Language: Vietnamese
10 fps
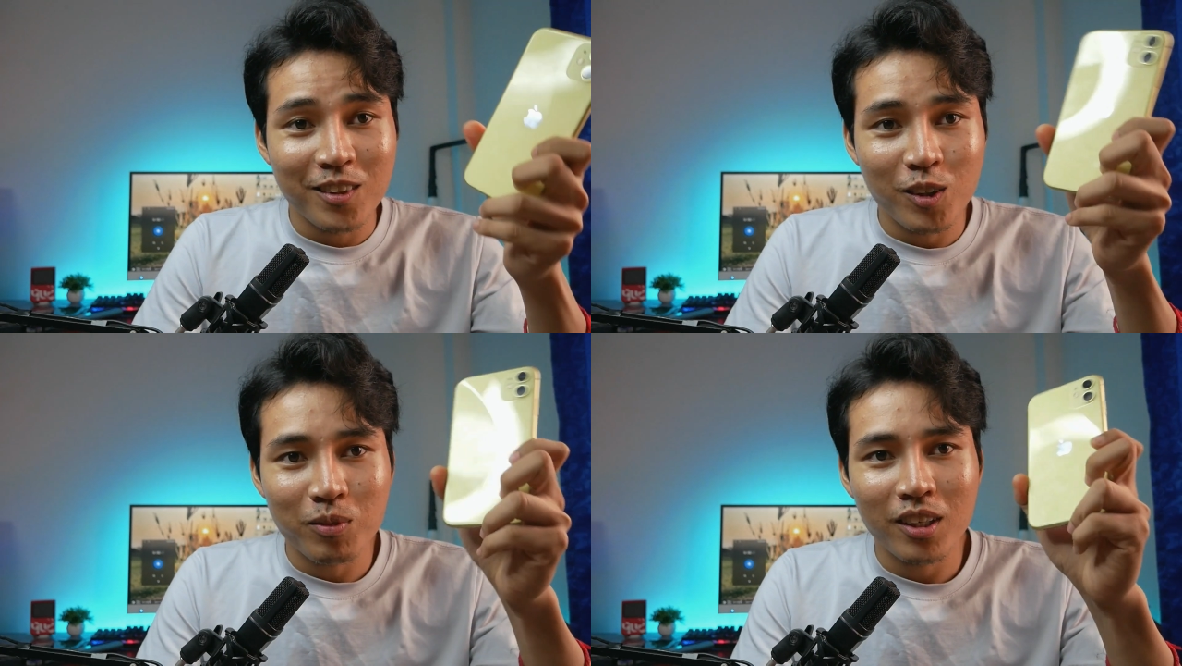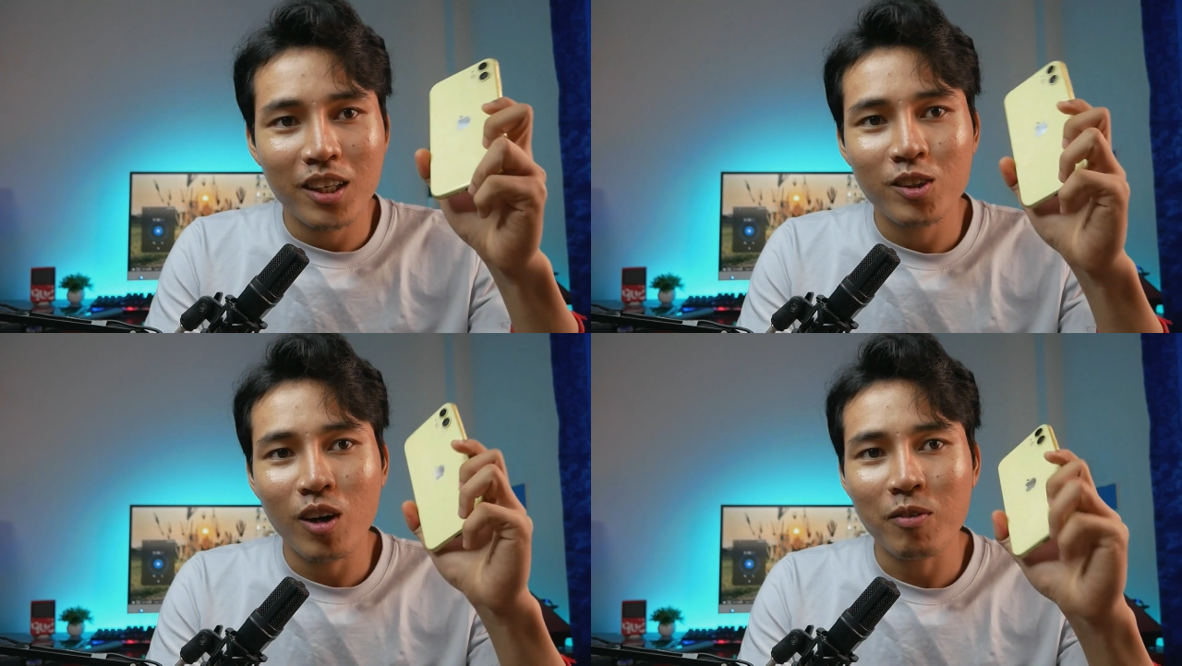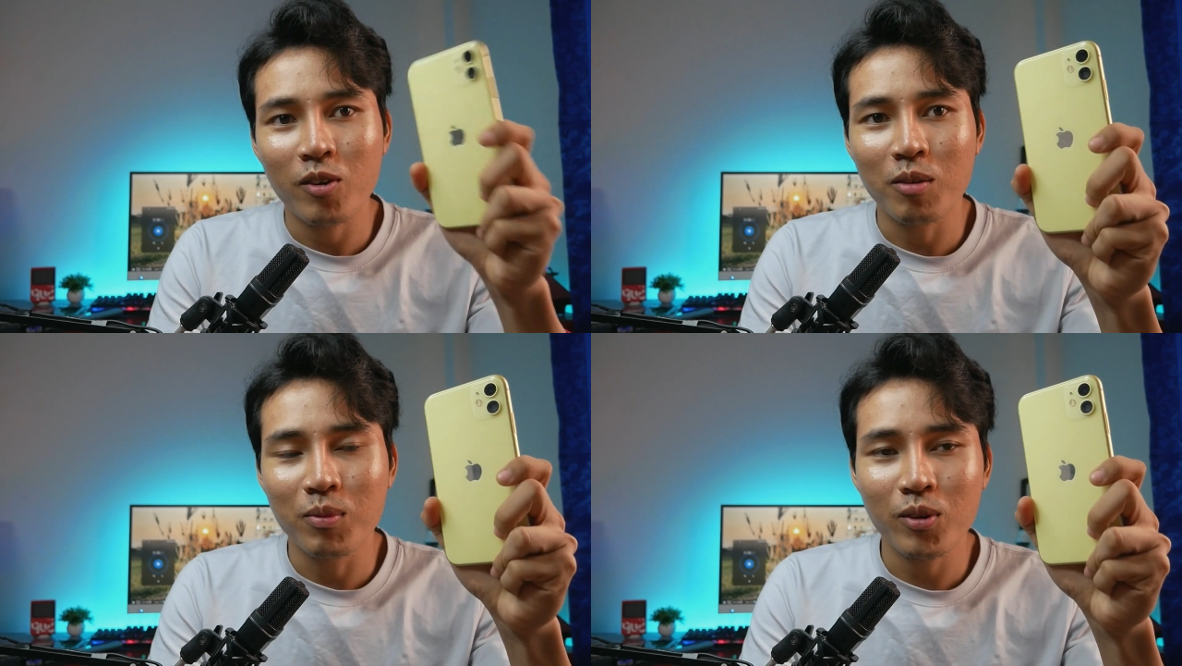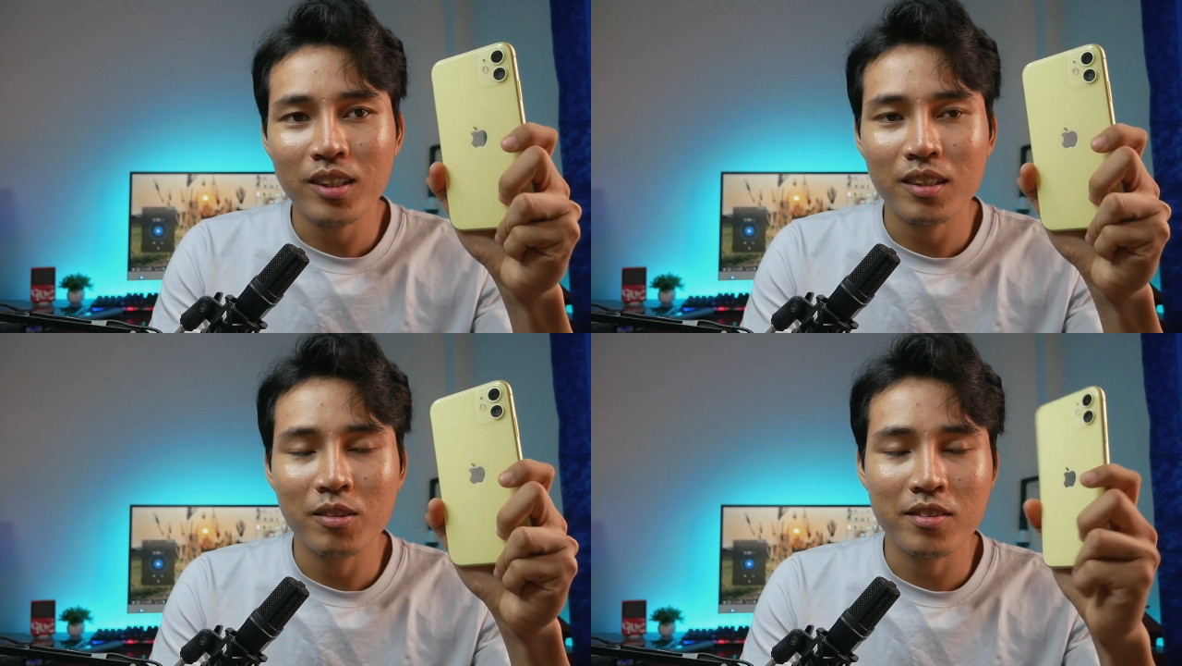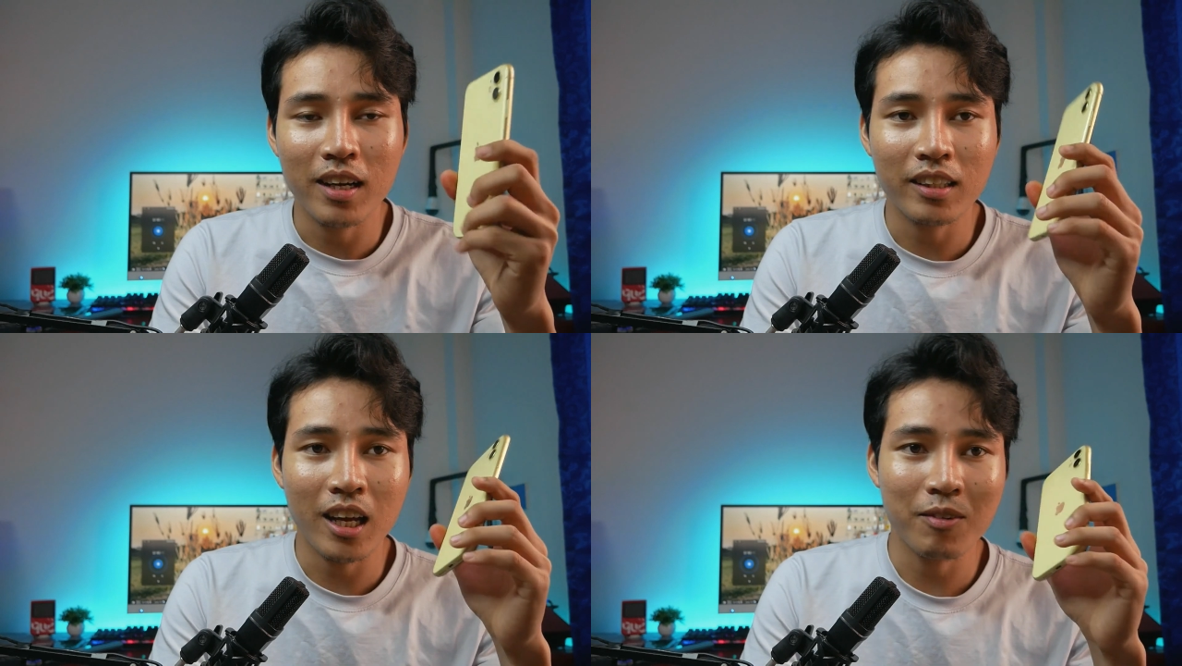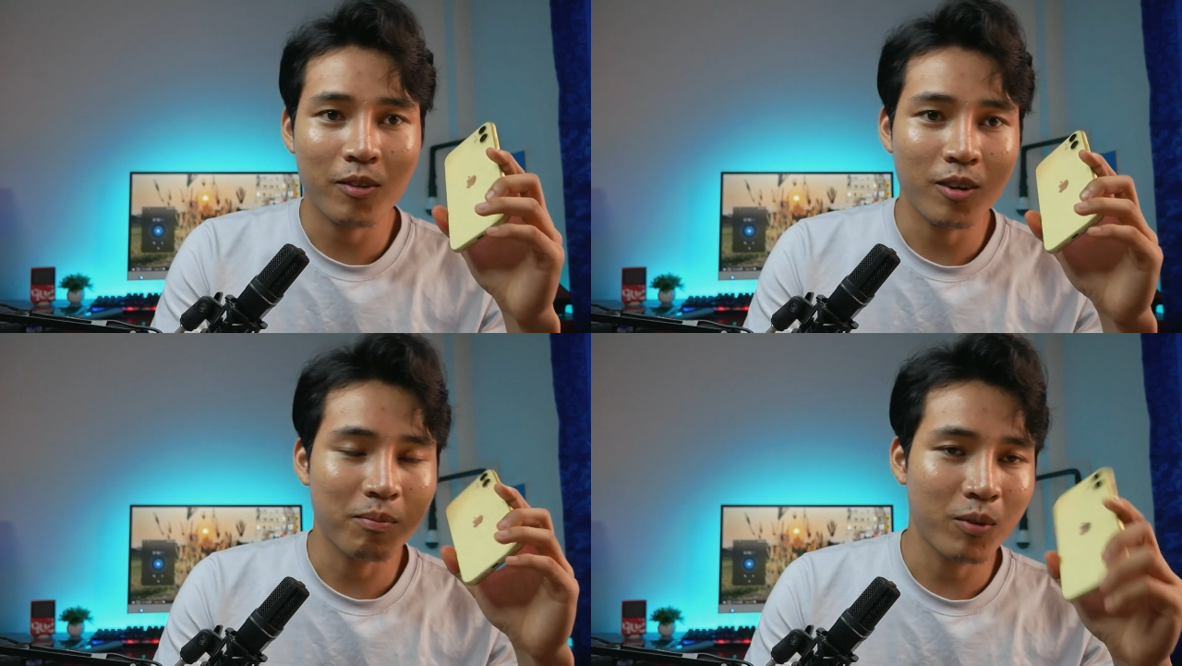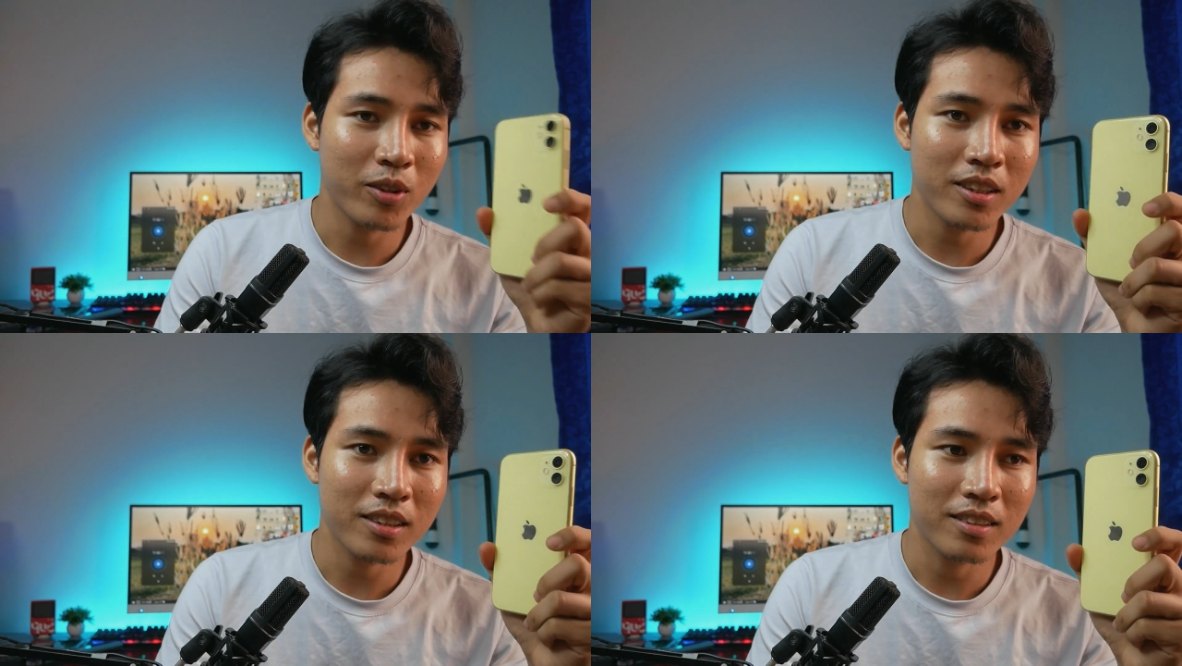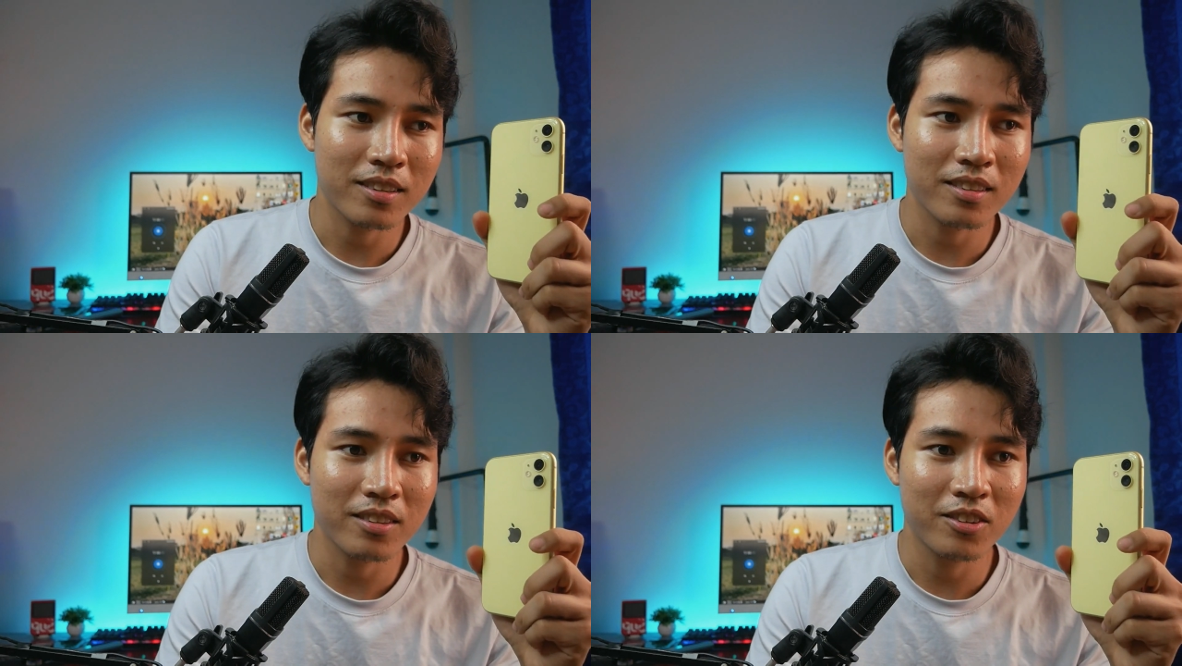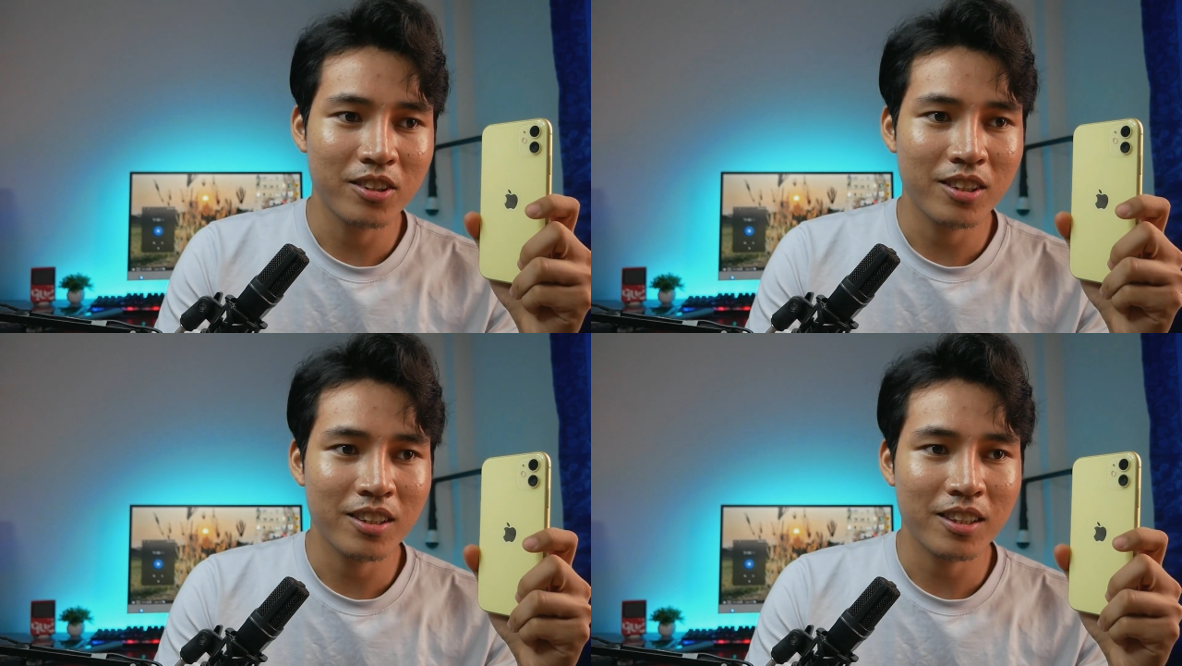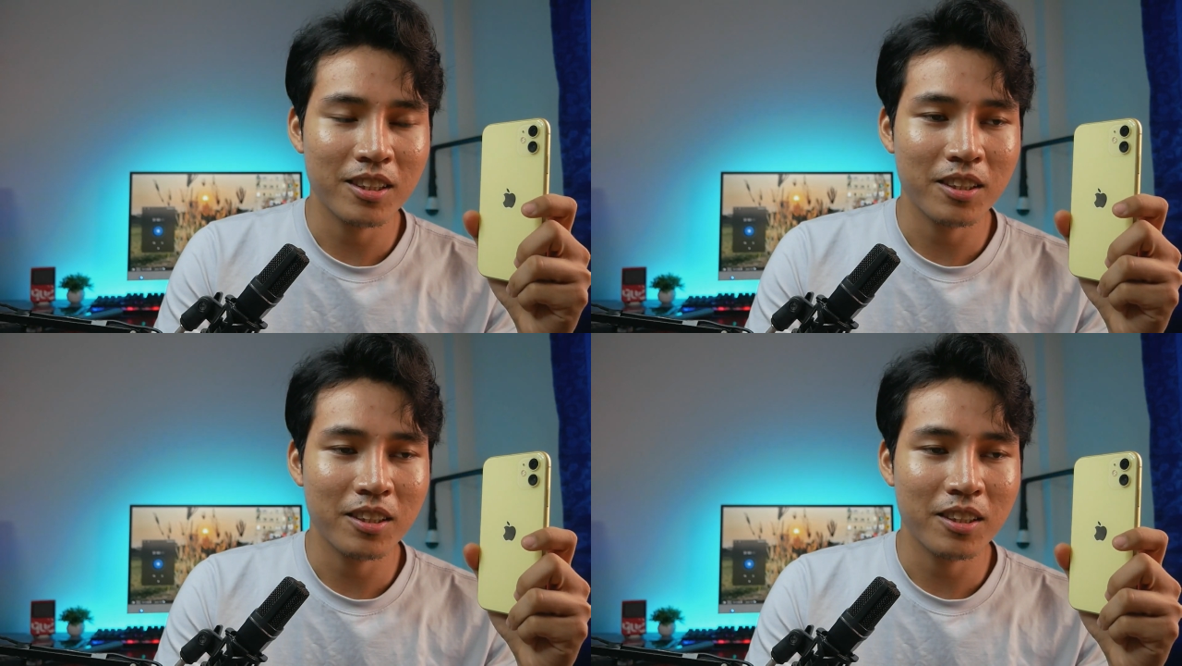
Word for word: xong chơi rơi vô iPhone 14 từ sao tại iPhone 14 chỉ